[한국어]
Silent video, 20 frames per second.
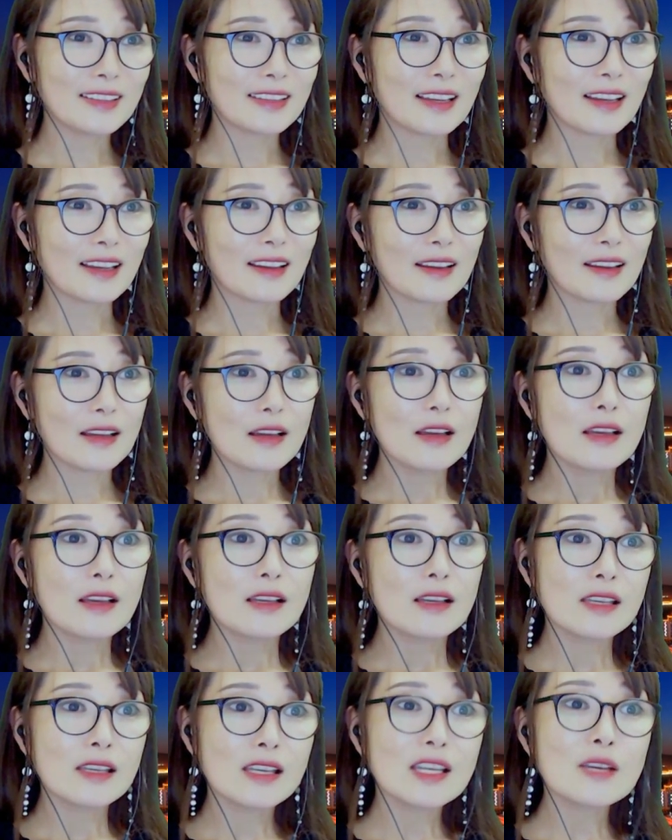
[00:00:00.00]
네,
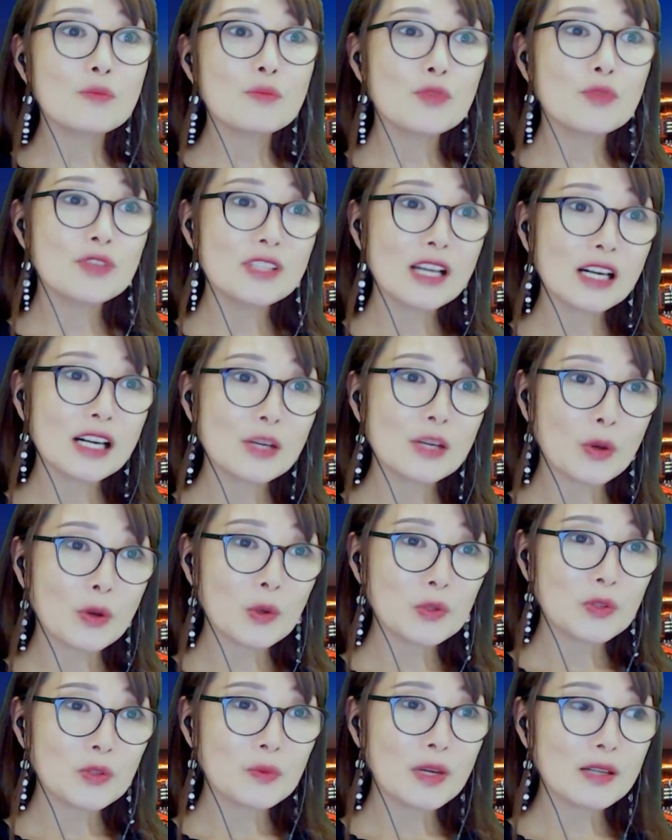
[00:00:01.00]
긴 문장을
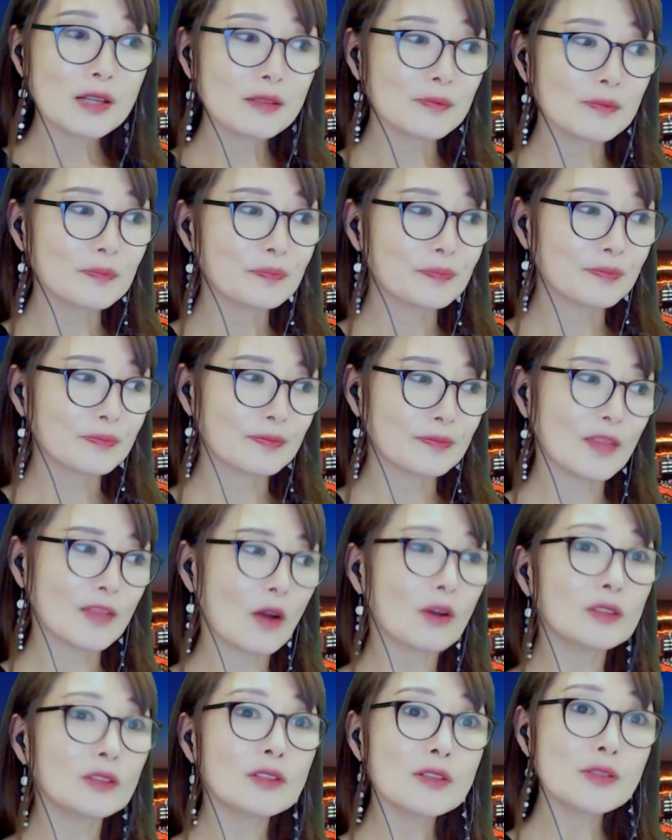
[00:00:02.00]
외워두면
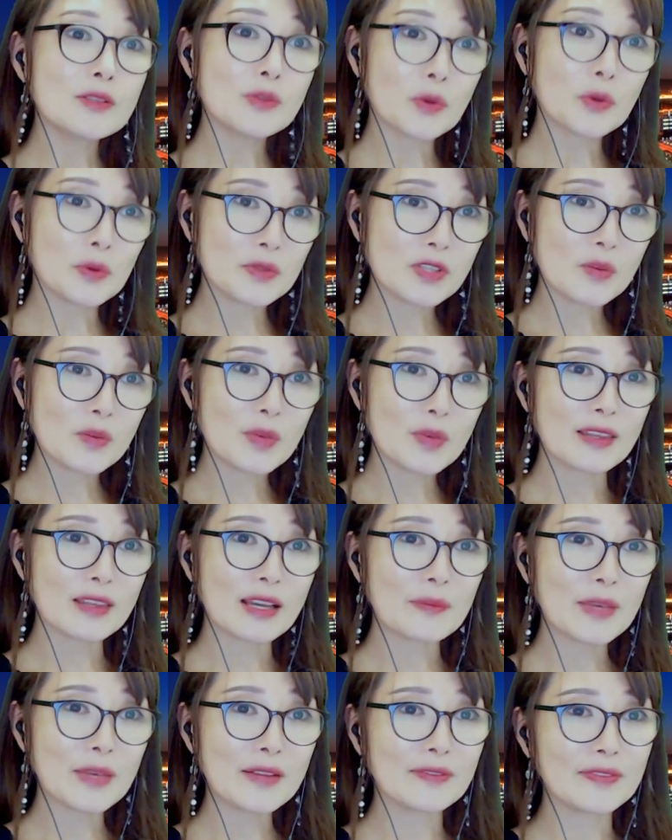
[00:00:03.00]
어떤 좋은 점이
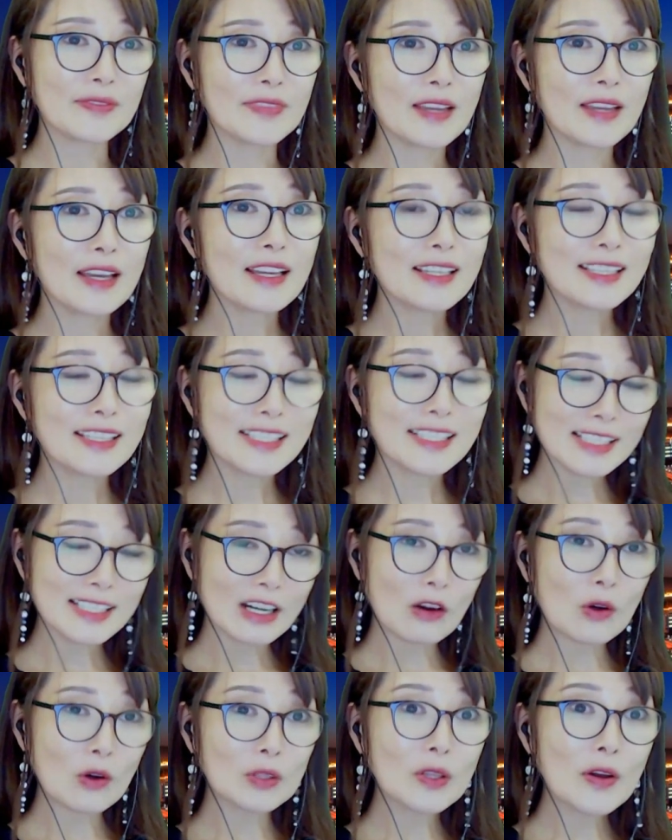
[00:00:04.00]
있냐면
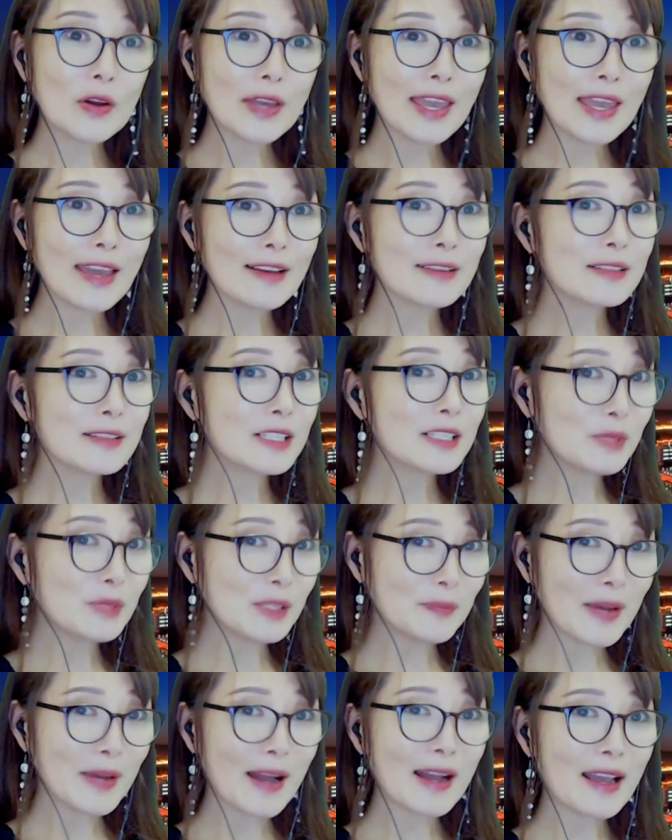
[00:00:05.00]
그 언어의
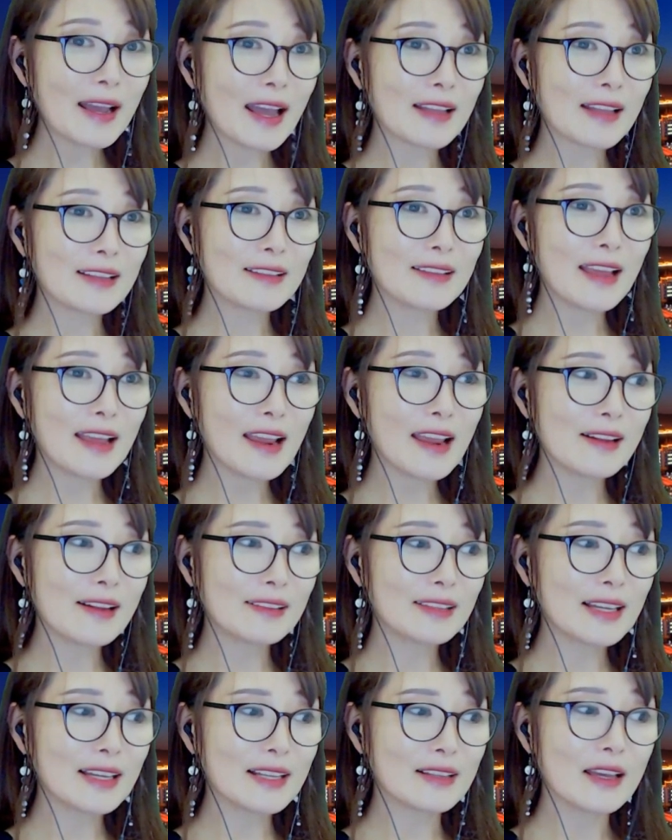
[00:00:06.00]
흐름을 파악하는 데
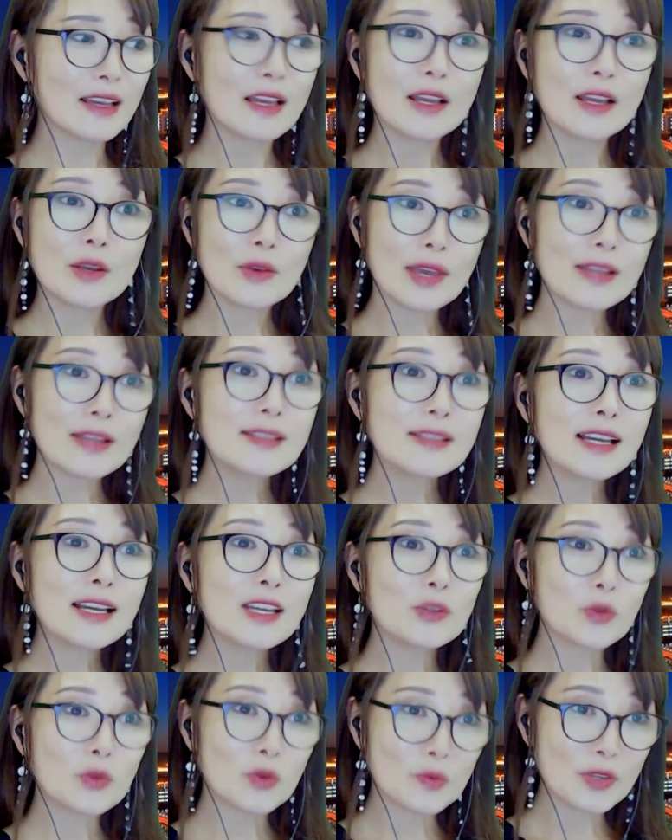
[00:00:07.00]
일단
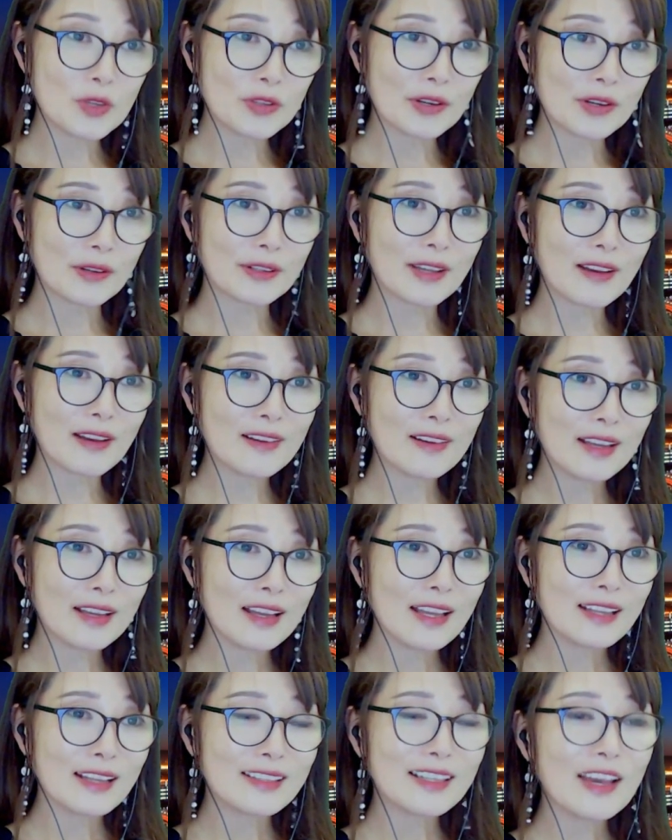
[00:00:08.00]
굉장히 도움이 되고요.
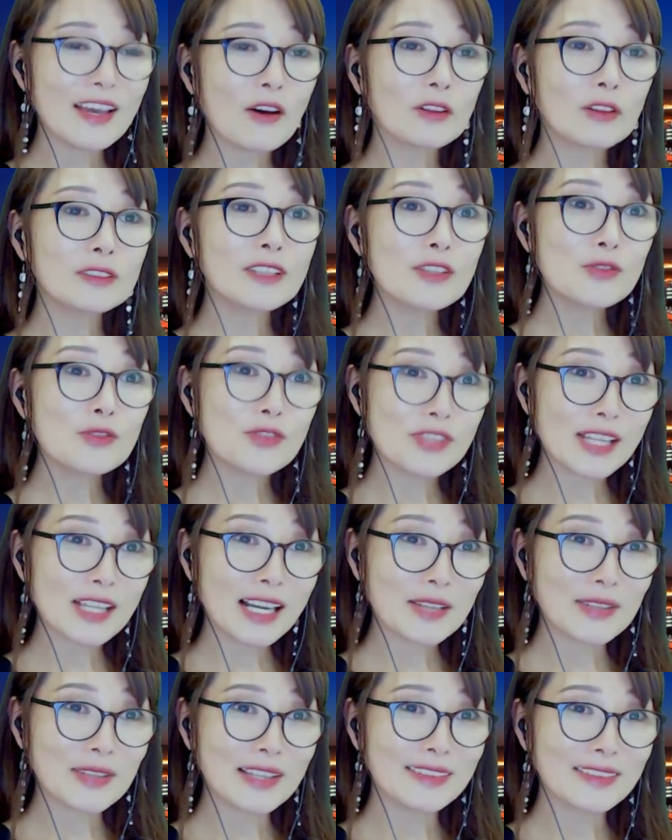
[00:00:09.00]
그게 어떤
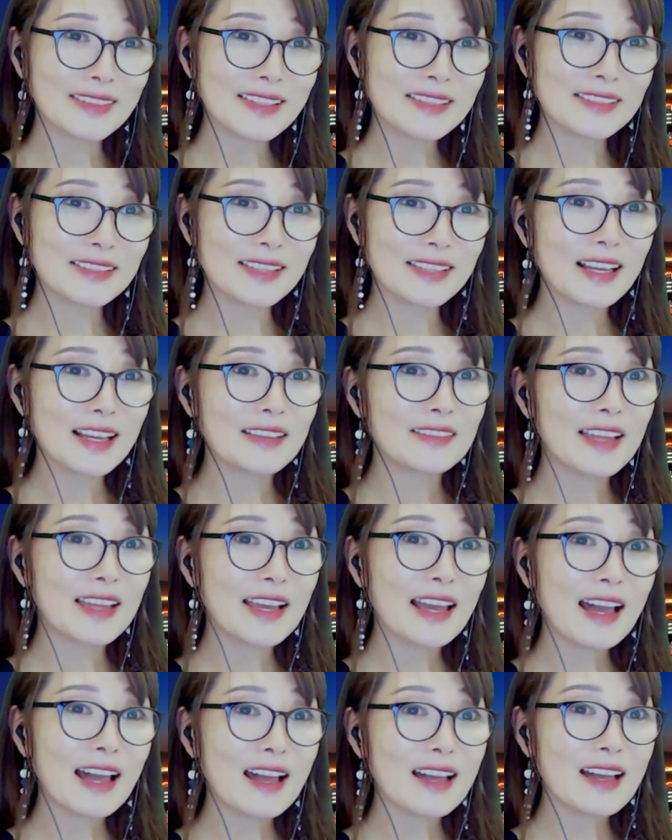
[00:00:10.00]
주제가 됐든
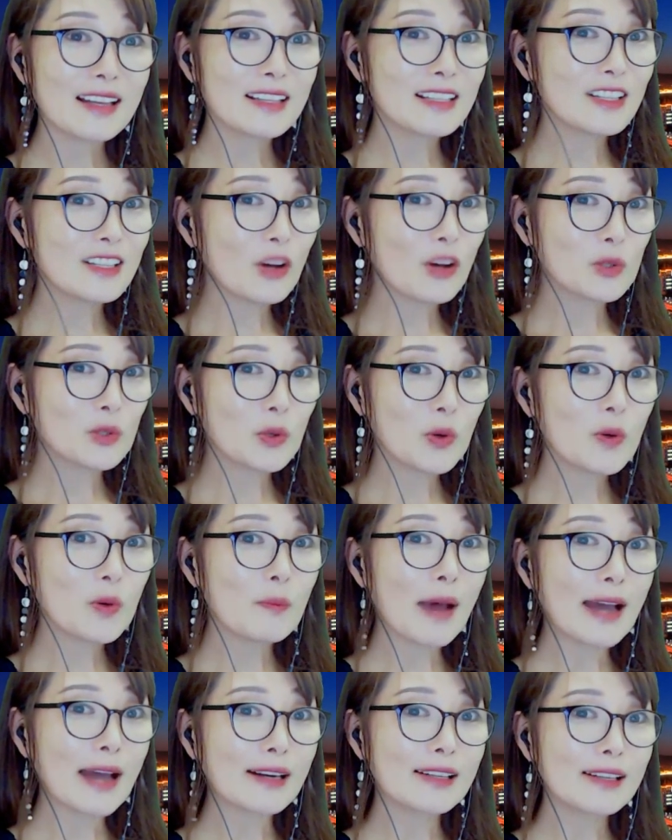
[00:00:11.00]
내가 그 언어로
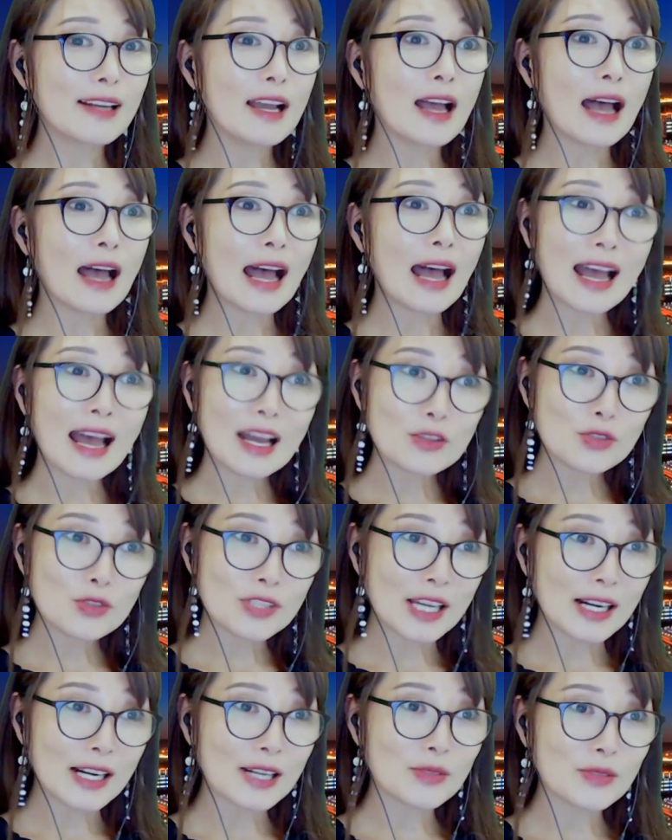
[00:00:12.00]
말을 아주
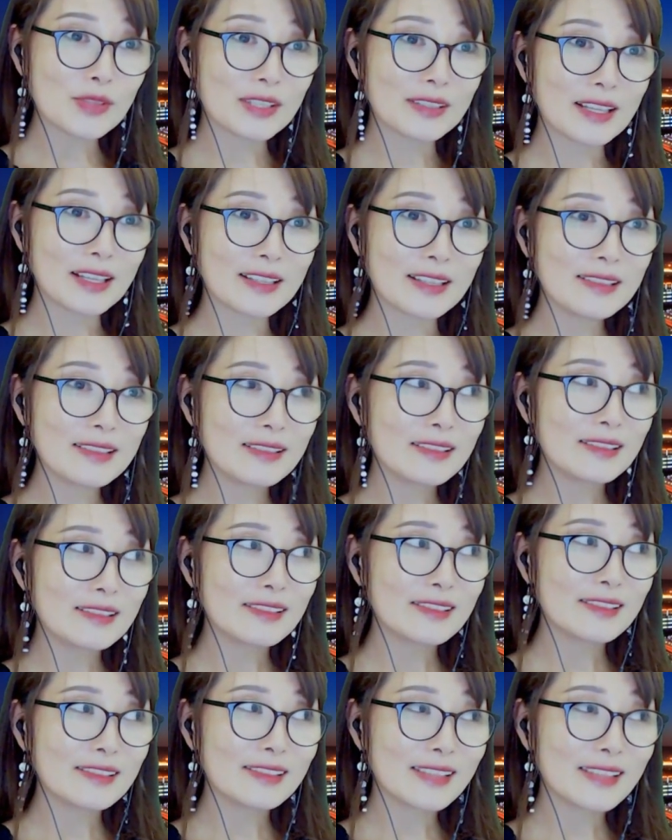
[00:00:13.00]
잘할 수 있다는
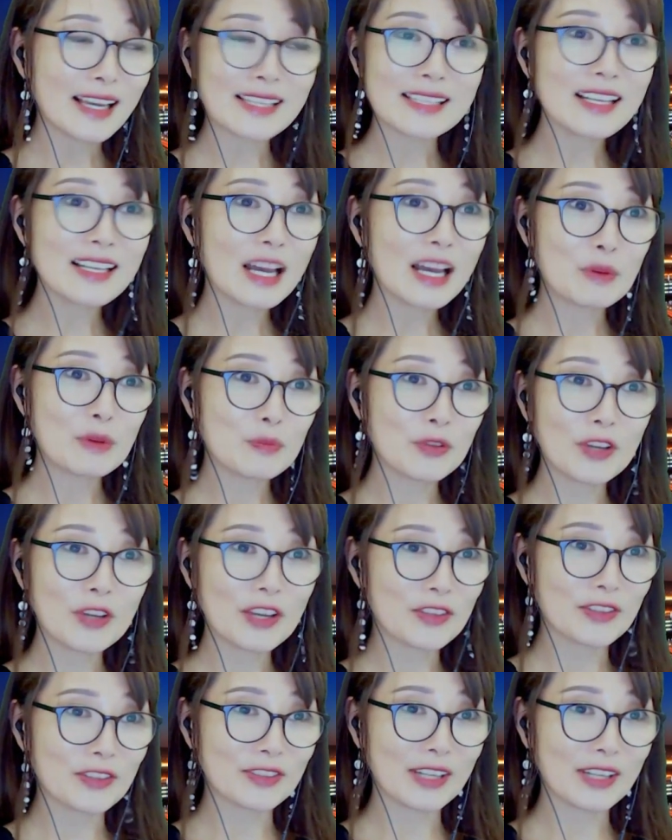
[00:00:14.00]
자신감이
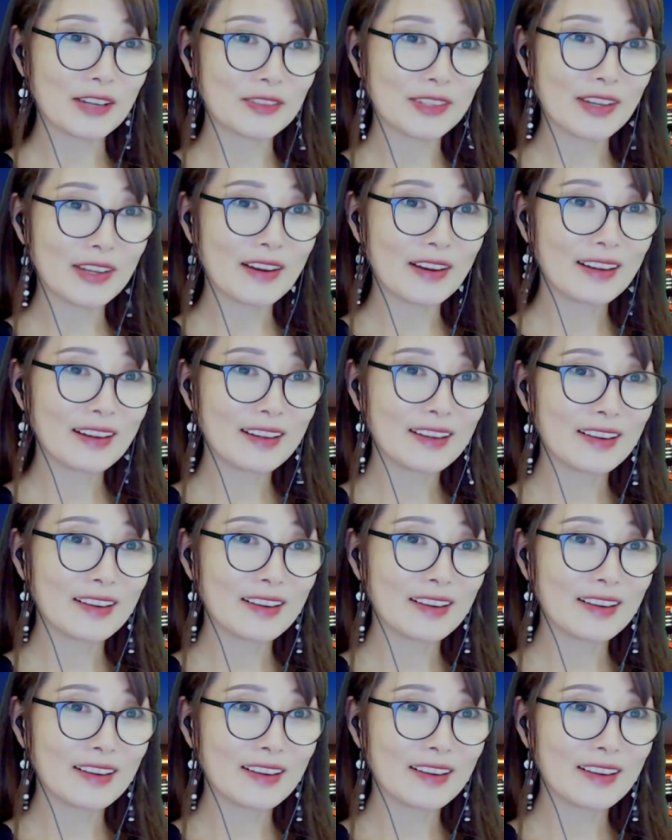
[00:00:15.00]
붙게 되더라고요.